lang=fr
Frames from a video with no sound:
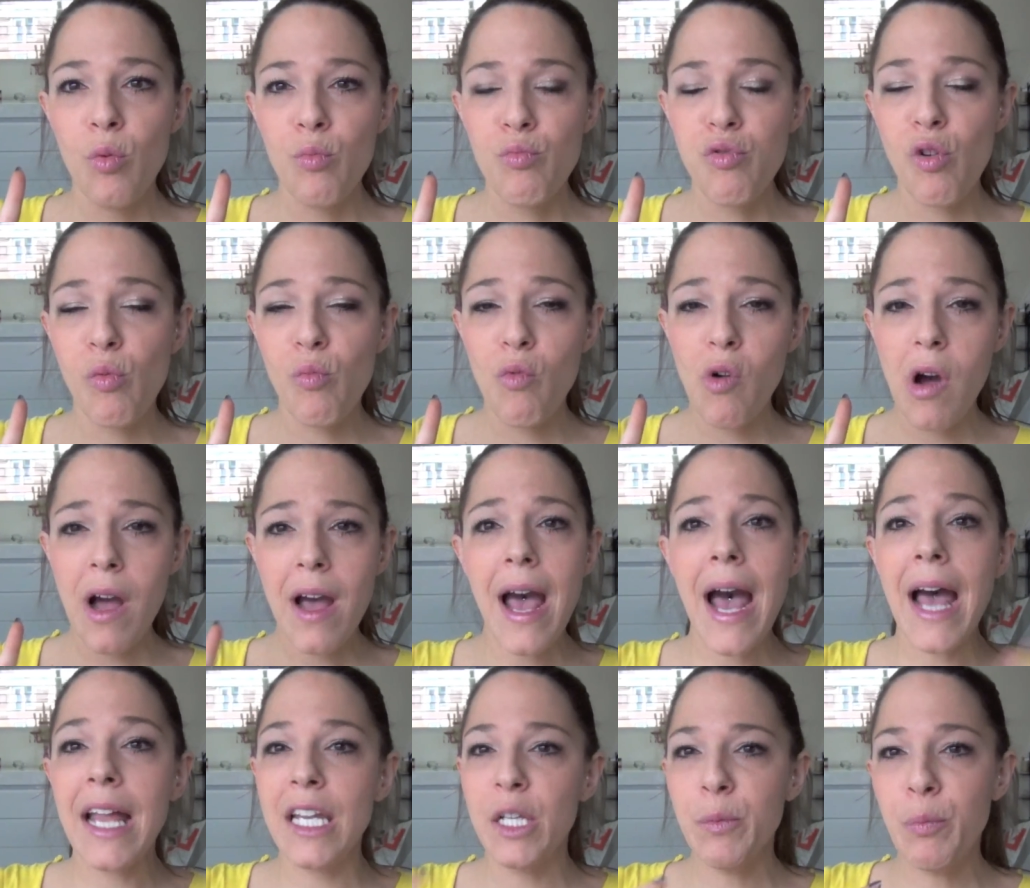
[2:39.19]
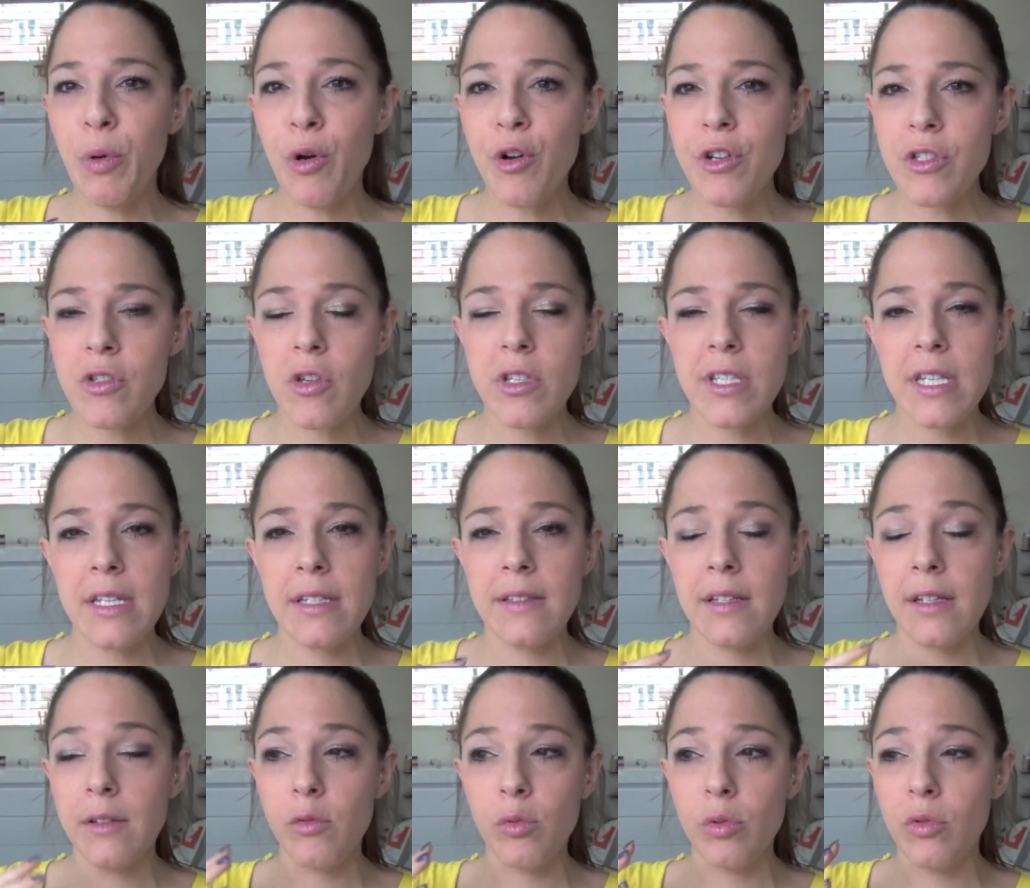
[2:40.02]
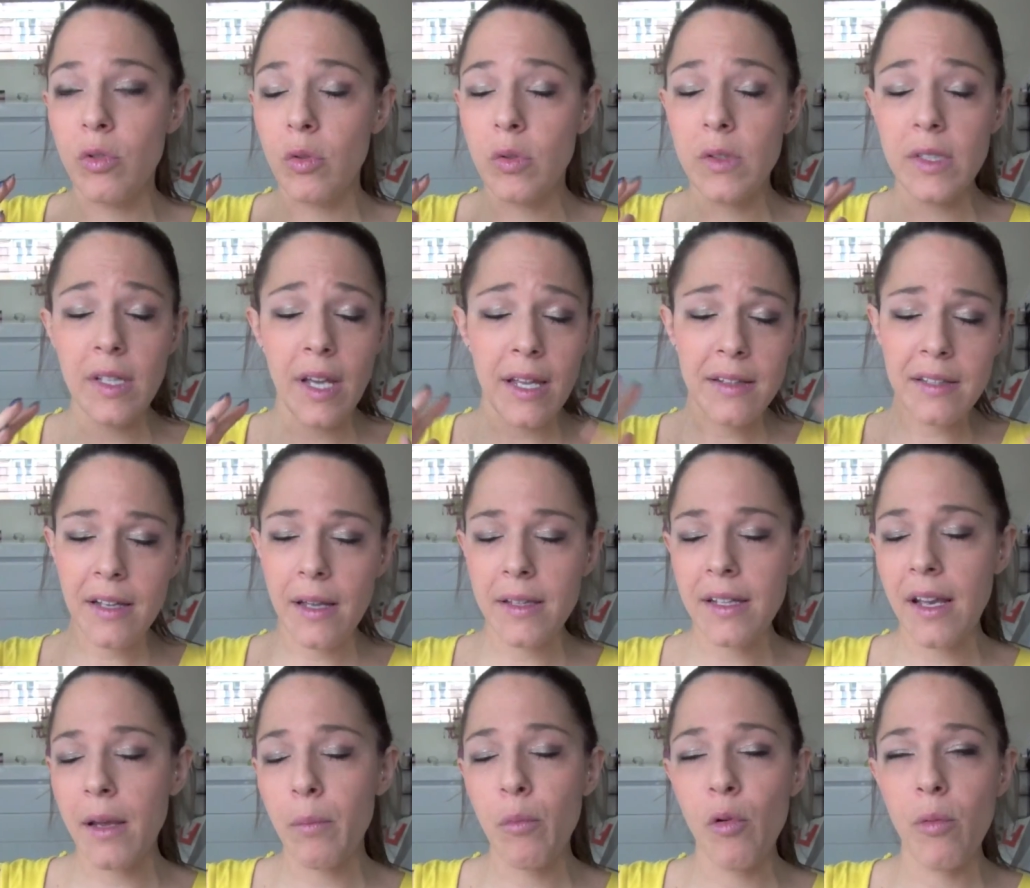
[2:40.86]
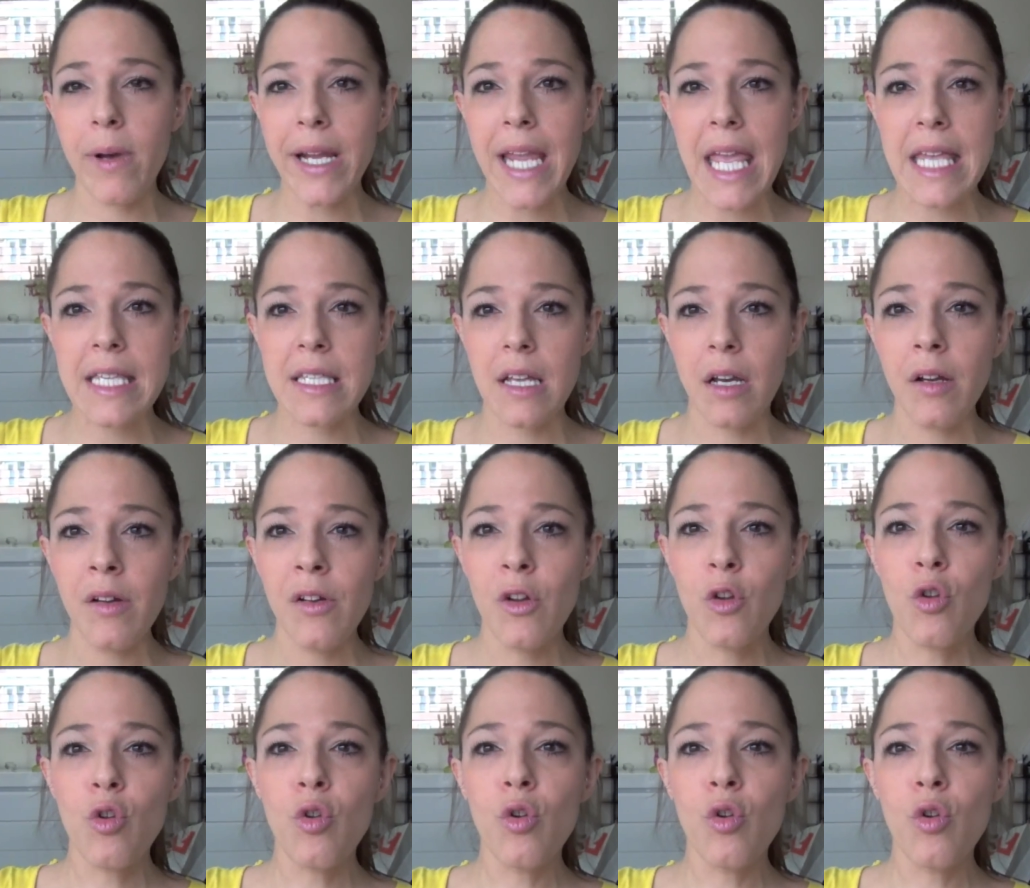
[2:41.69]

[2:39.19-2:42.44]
Pour moi, à l'époque, c'était de, très très très bons magasins.